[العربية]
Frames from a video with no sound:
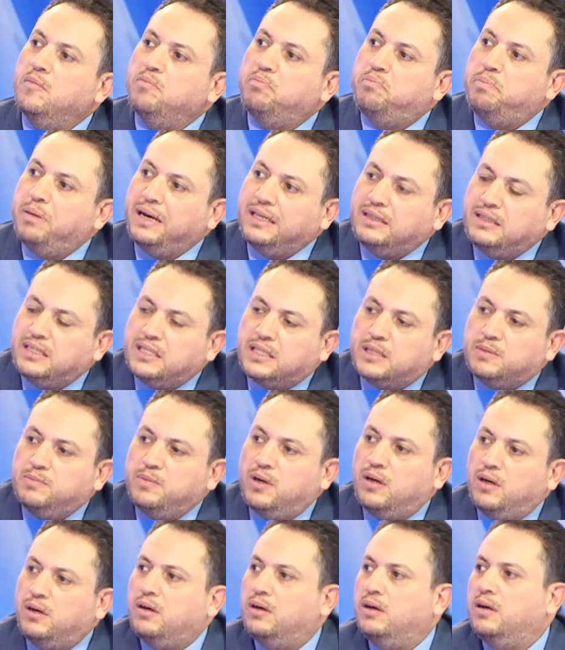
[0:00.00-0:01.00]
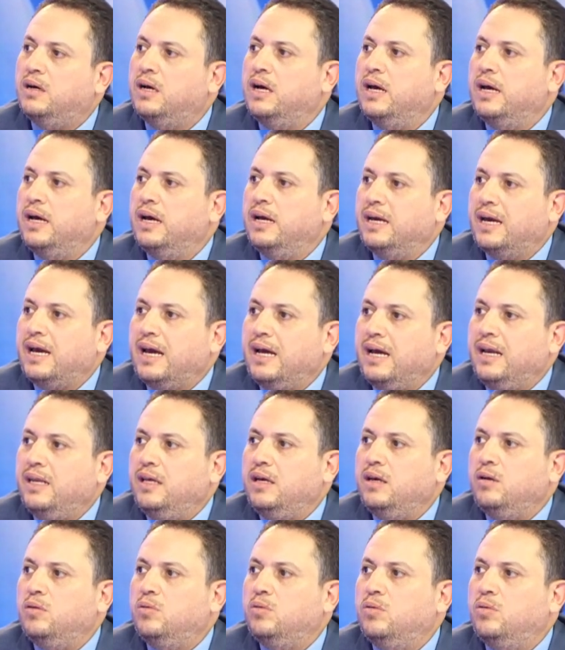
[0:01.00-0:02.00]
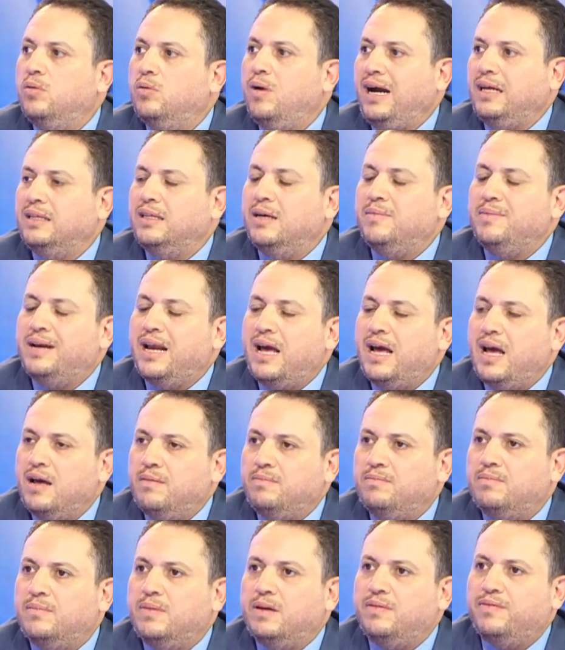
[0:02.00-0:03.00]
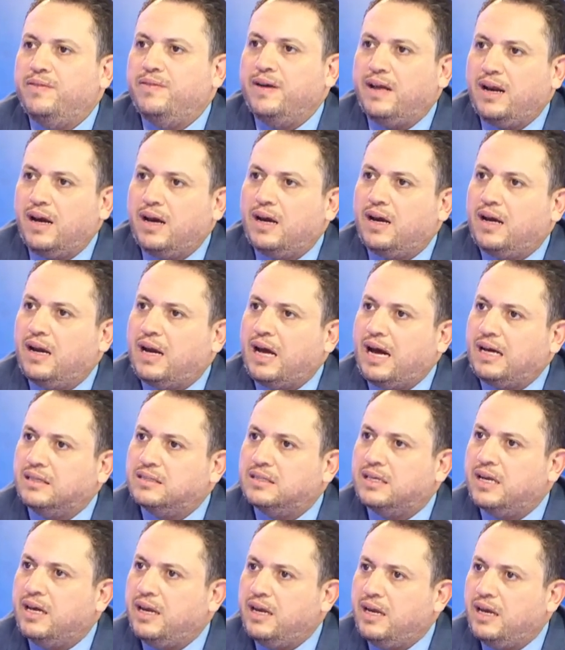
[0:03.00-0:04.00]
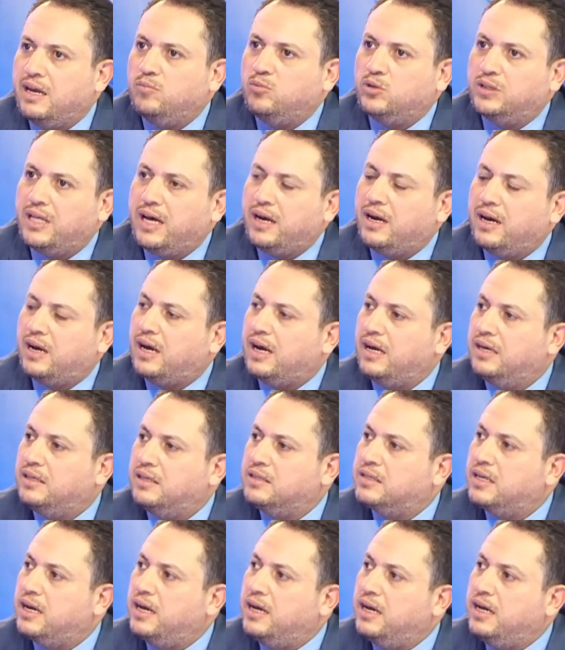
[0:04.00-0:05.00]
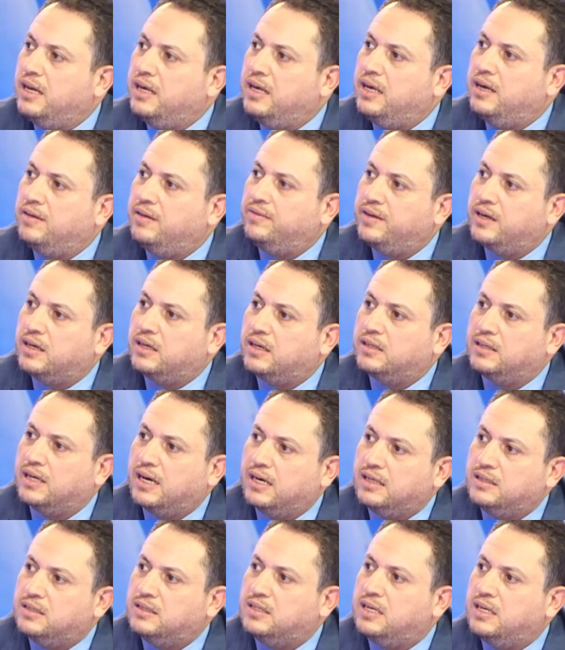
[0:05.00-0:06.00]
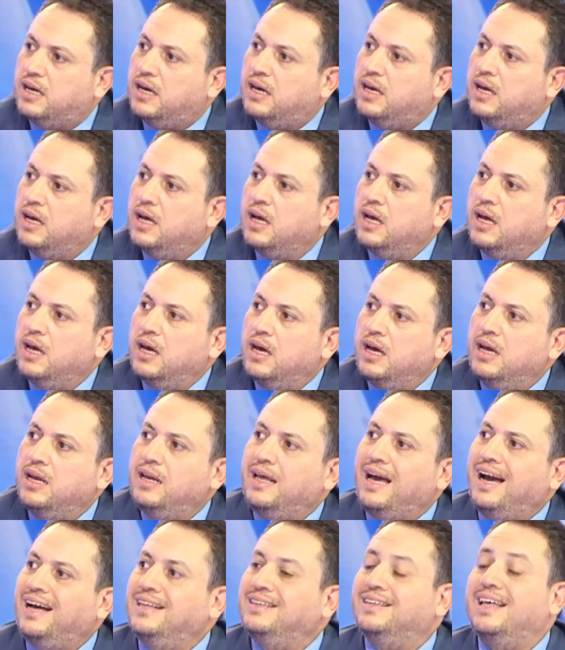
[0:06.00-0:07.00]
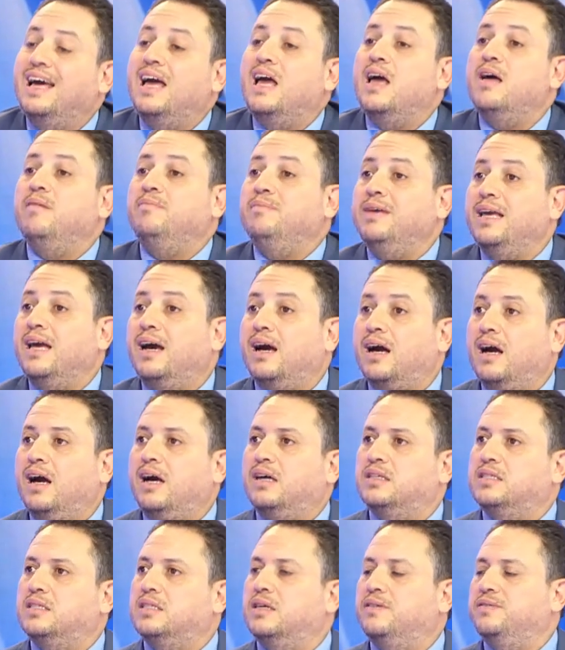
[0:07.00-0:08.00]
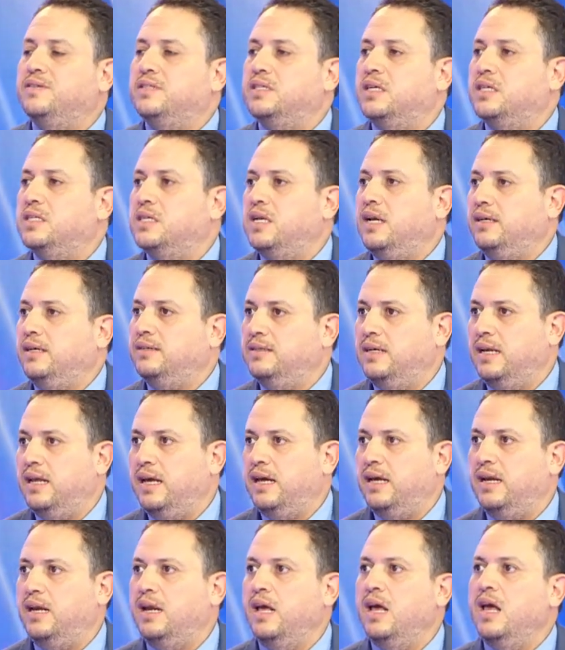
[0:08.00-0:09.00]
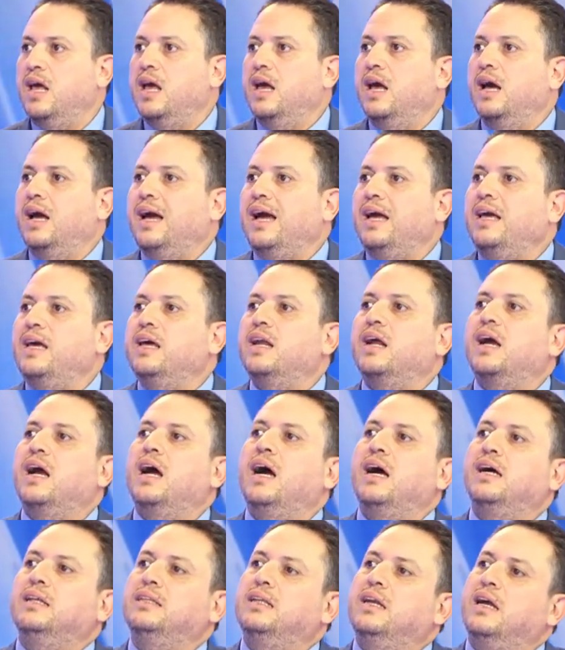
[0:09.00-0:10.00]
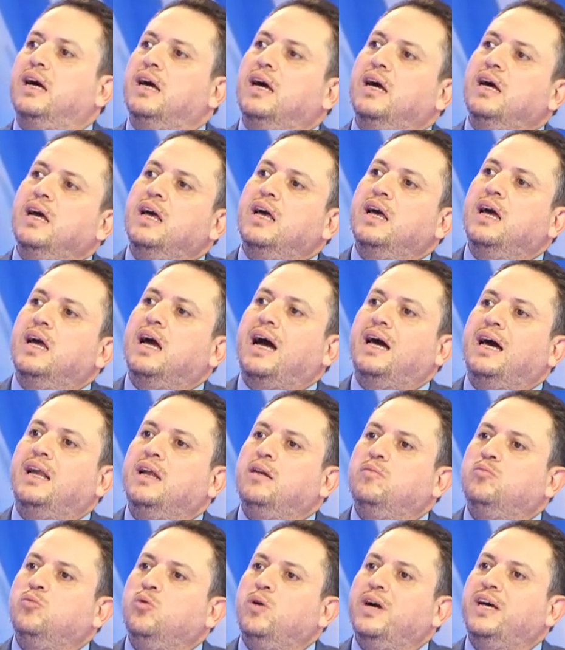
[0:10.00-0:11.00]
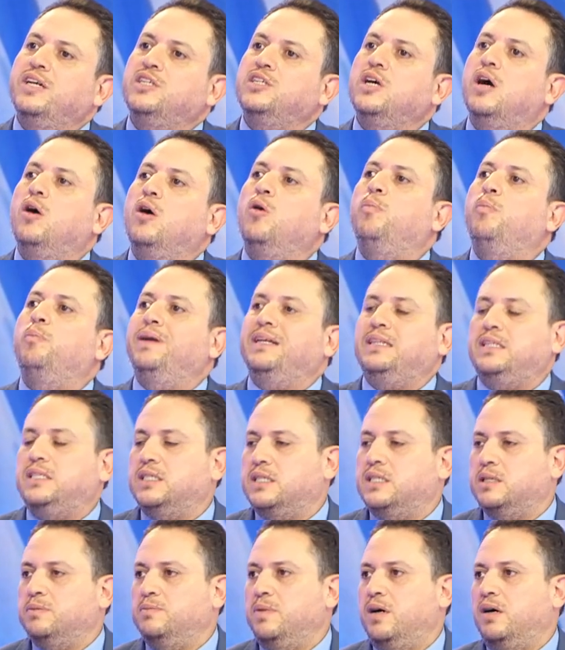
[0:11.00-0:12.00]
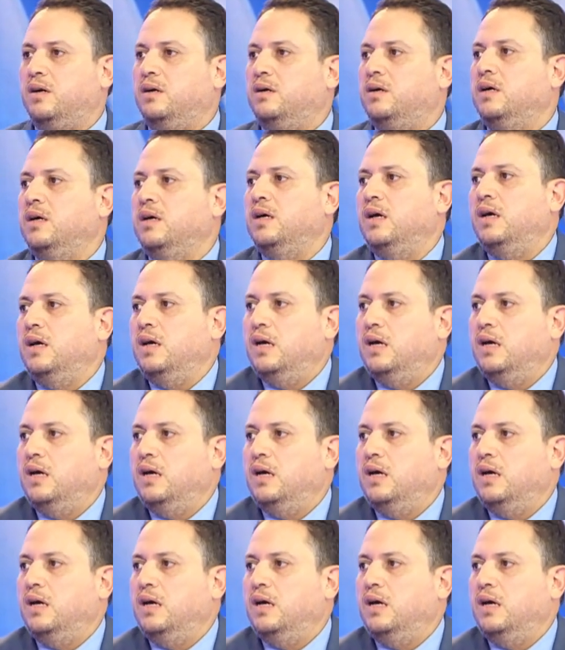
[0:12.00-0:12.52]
وبراتيكمون يخليوا واحده من اهم الفرق العسكريه المدرعه الاسرائيليه فرقه غزه اللي عندها اهميه خاصه في جيش الاحتلال غير قادره على المواجهه وبراتيكمون نعم.